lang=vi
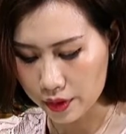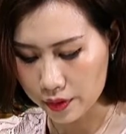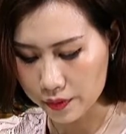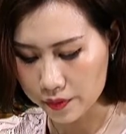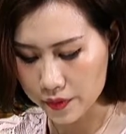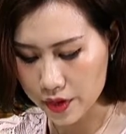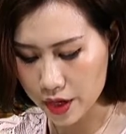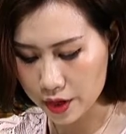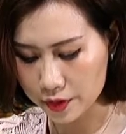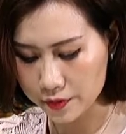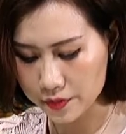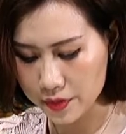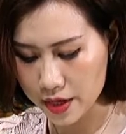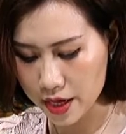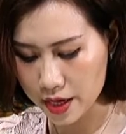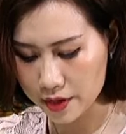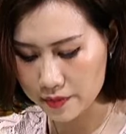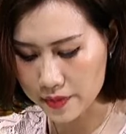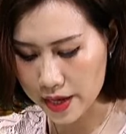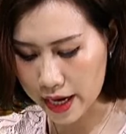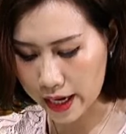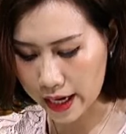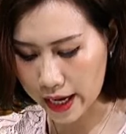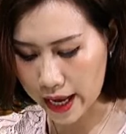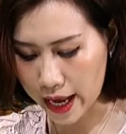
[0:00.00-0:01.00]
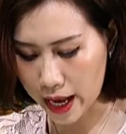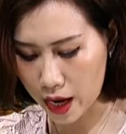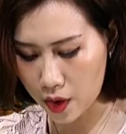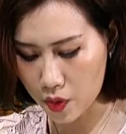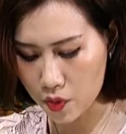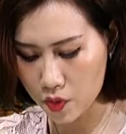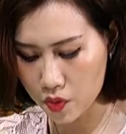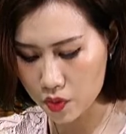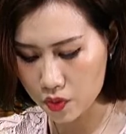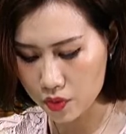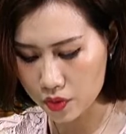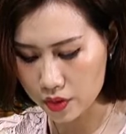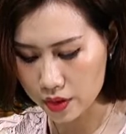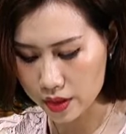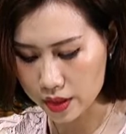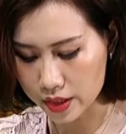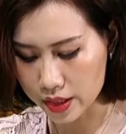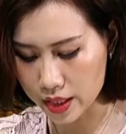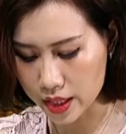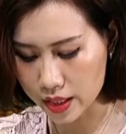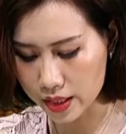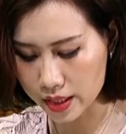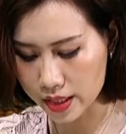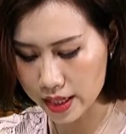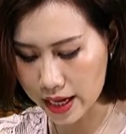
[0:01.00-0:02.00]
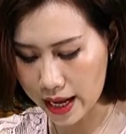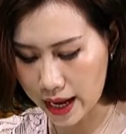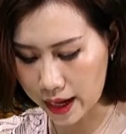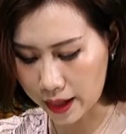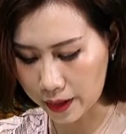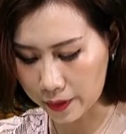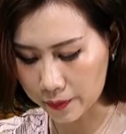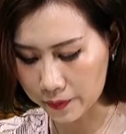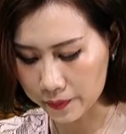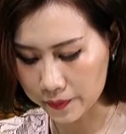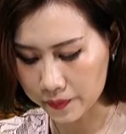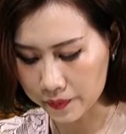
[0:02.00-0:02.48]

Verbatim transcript: dân dê giặt áo, nín lặng.